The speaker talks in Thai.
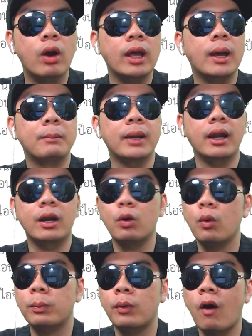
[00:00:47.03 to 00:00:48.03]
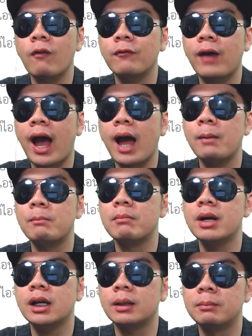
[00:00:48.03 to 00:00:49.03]
เป็นรูปท้องฟ้ามื
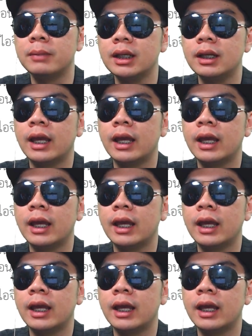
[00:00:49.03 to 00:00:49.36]
ดมิด